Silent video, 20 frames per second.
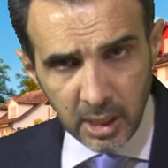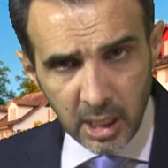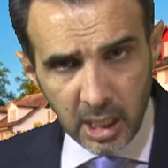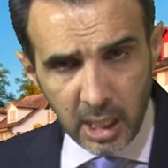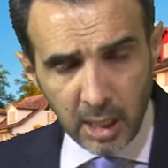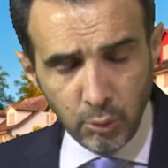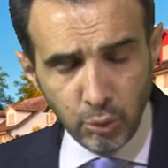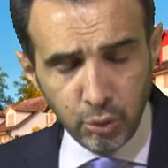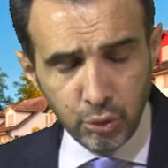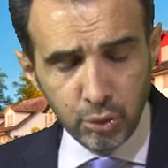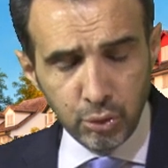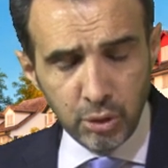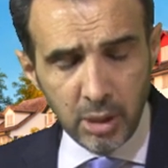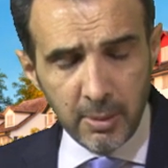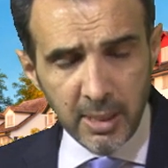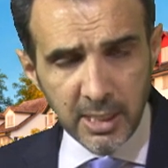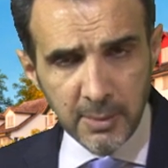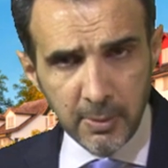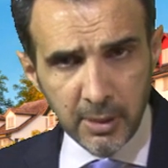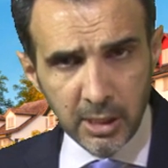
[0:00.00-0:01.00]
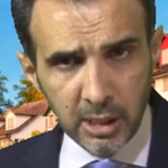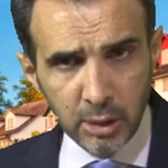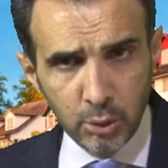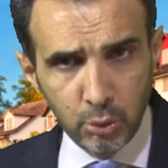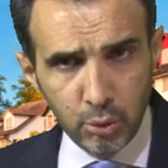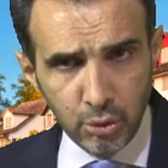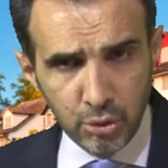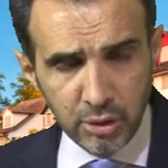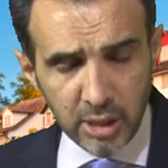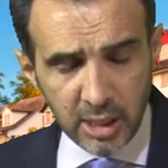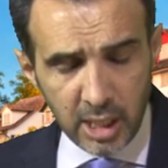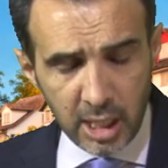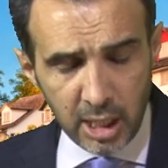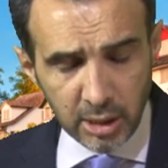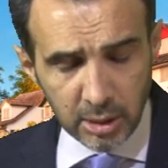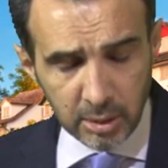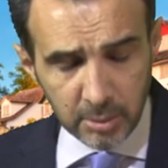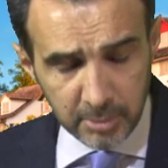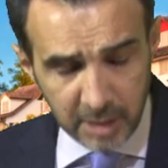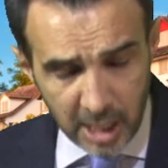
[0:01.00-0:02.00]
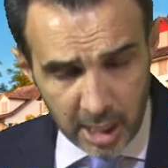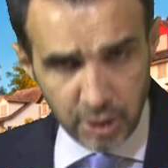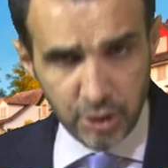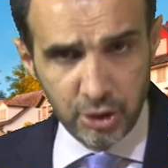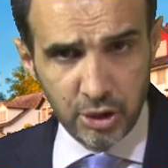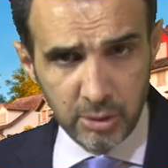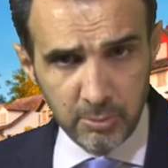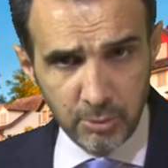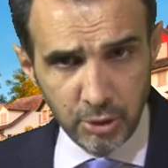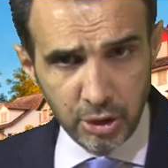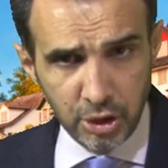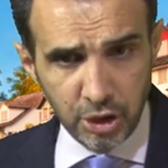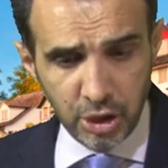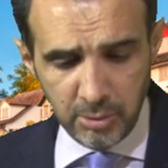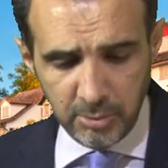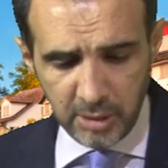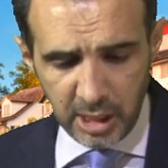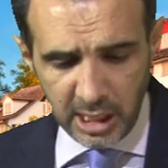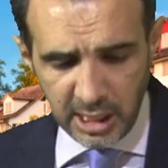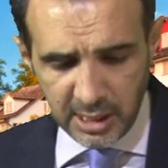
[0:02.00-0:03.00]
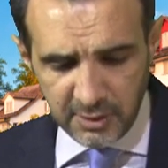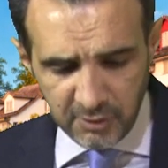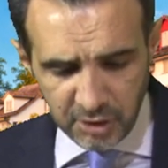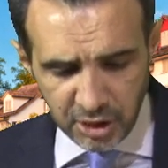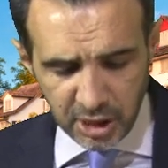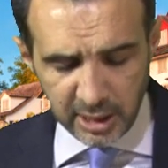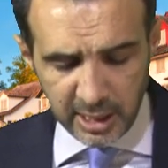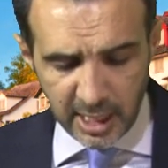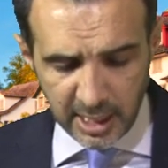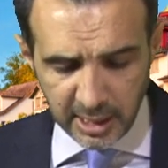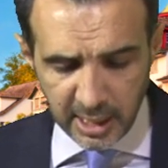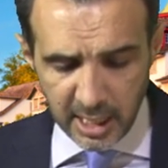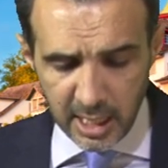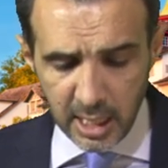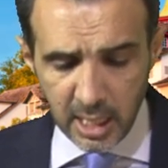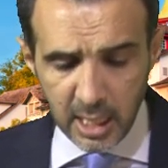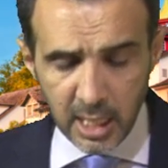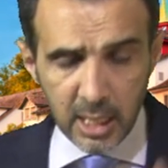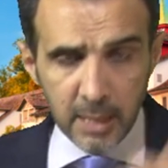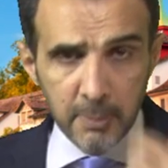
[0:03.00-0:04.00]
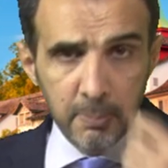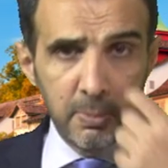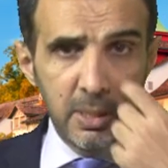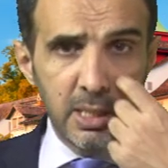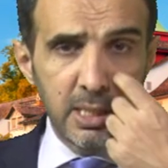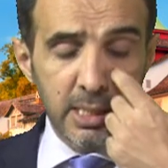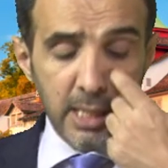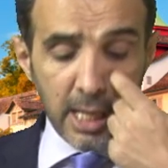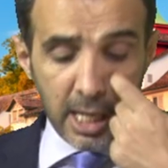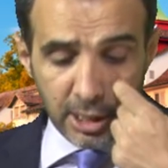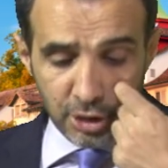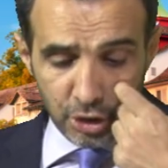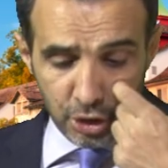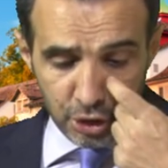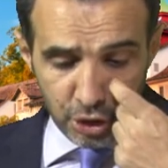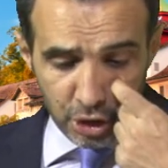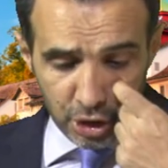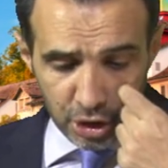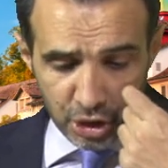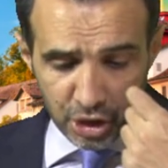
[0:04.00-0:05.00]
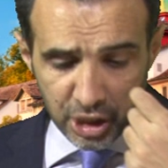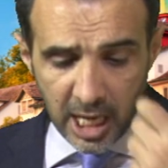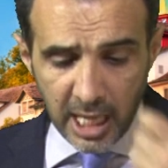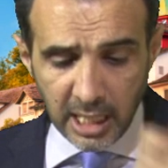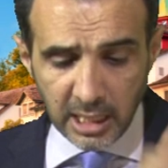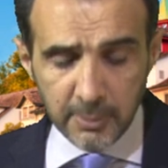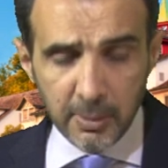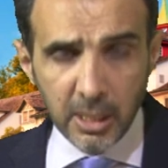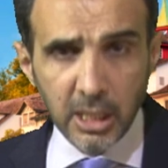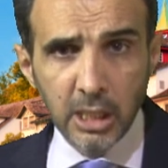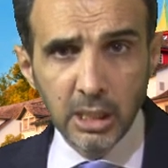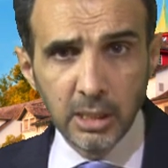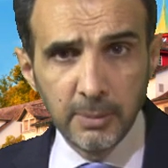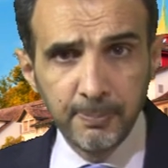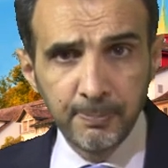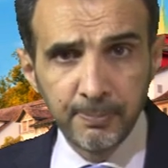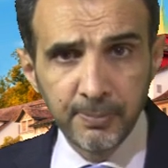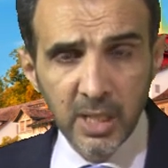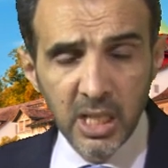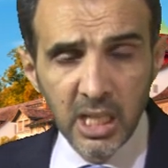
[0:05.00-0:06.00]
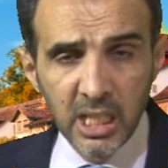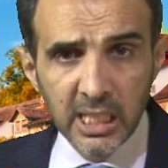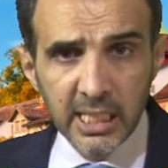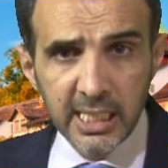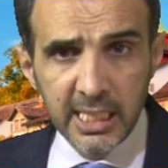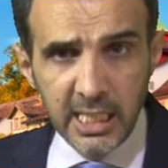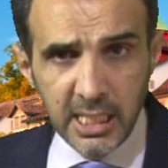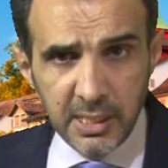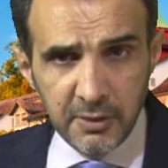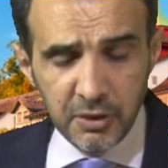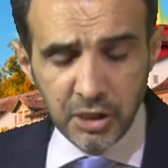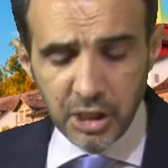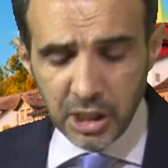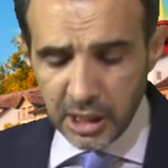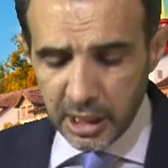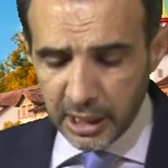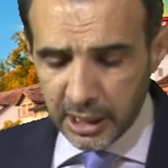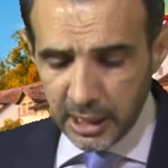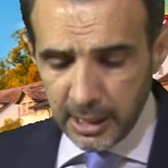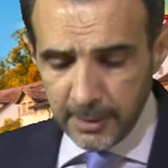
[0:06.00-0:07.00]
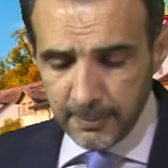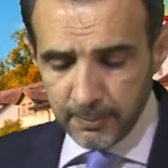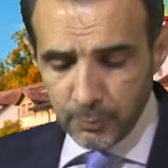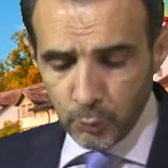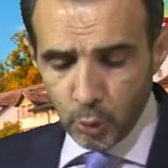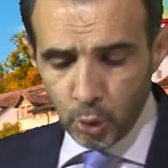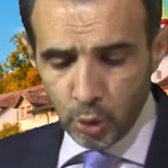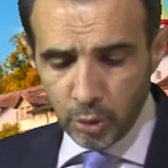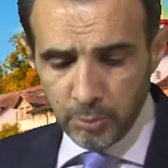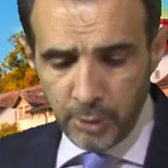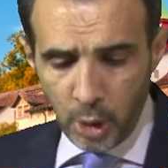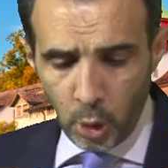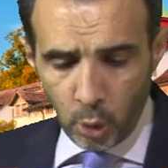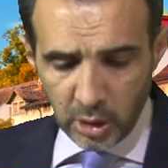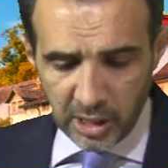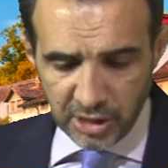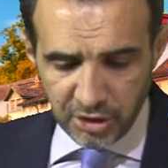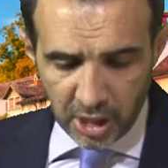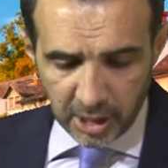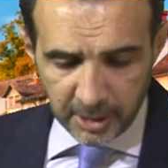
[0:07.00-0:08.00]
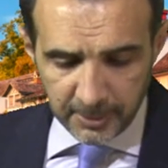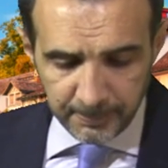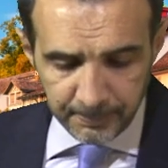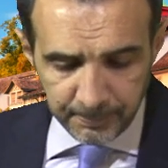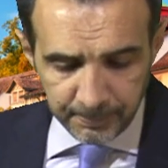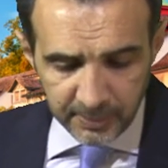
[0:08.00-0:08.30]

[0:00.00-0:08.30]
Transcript: Avusturya Başbakanı Kurz da karşı çıkmıştı. Şimdi İsviçre'den de bir karşı çıkış geldi. Bakalım İsviçre'deki durum ne olacak?